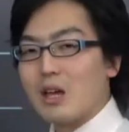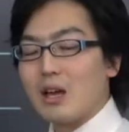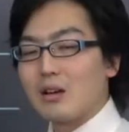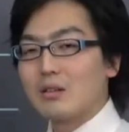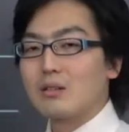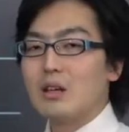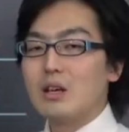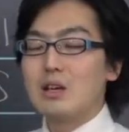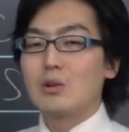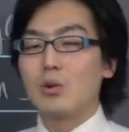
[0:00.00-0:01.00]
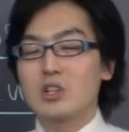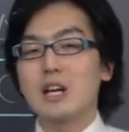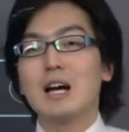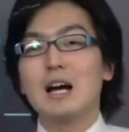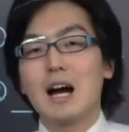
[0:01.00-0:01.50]
ね。これ
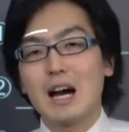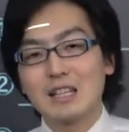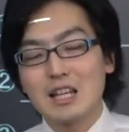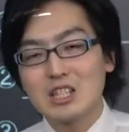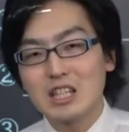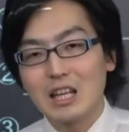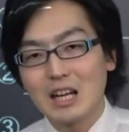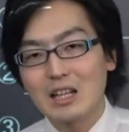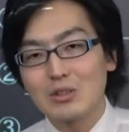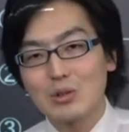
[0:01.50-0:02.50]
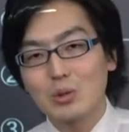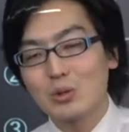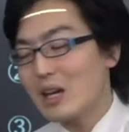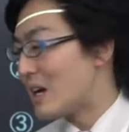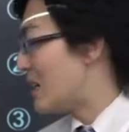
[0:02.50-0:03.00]
じゃ話にならんというこ
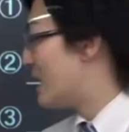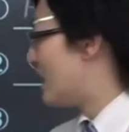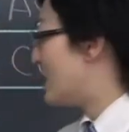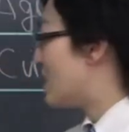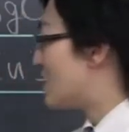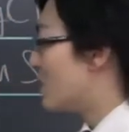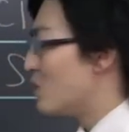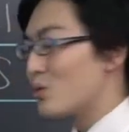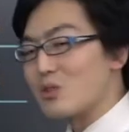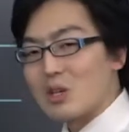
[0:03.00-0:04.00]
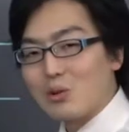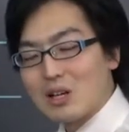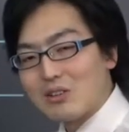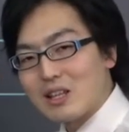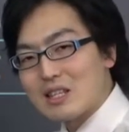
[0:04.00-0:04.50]
とで次の操作ご
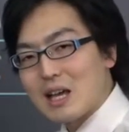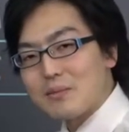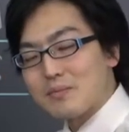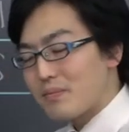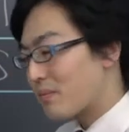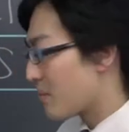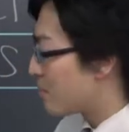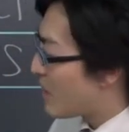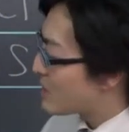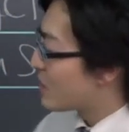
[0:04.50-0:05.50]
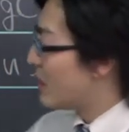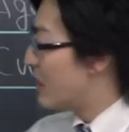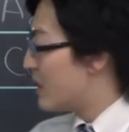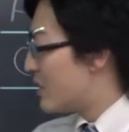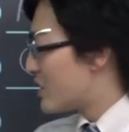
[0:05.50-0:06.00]
覧ください。まず
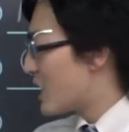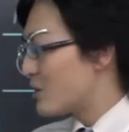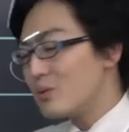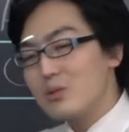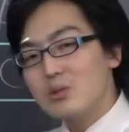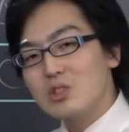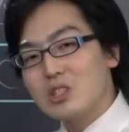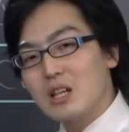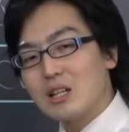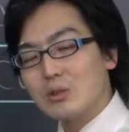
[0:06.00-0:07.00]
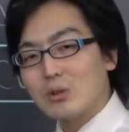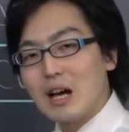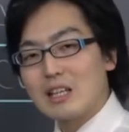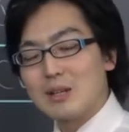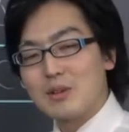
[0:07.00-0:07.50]
煮沸した後と
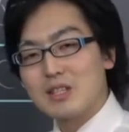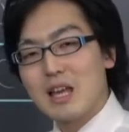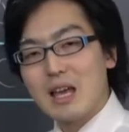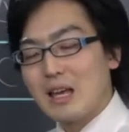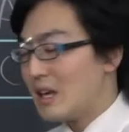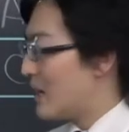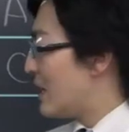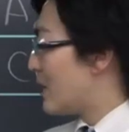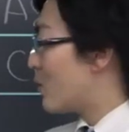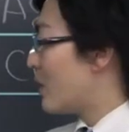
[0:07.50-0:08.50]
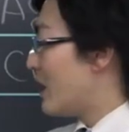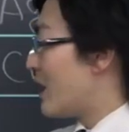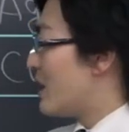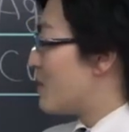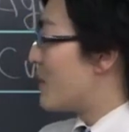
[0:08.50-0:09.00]
書いてありますね。これ
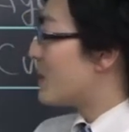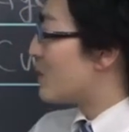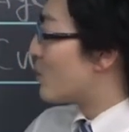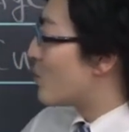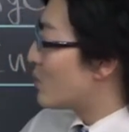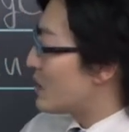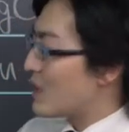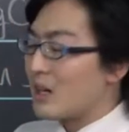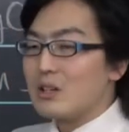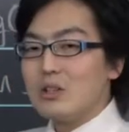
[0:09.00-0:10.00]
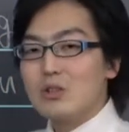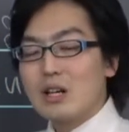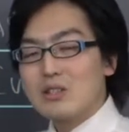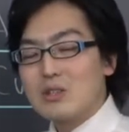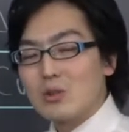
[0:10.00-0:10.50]
でまだ残っていた硫
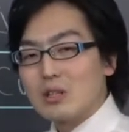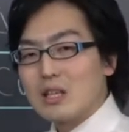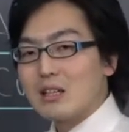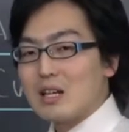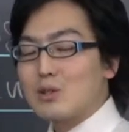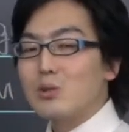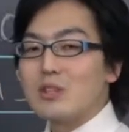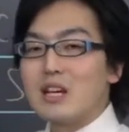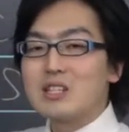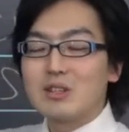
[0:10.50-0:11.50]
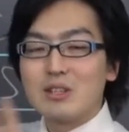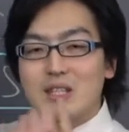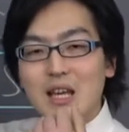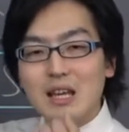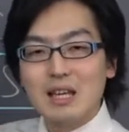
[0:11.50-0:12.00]
化水素を一回外に出しちゃうんです
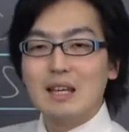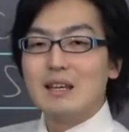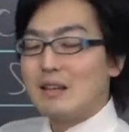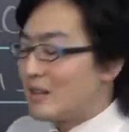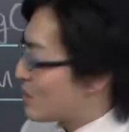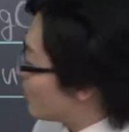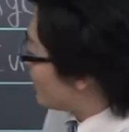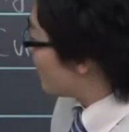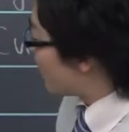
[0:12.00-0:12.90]
ね。そんで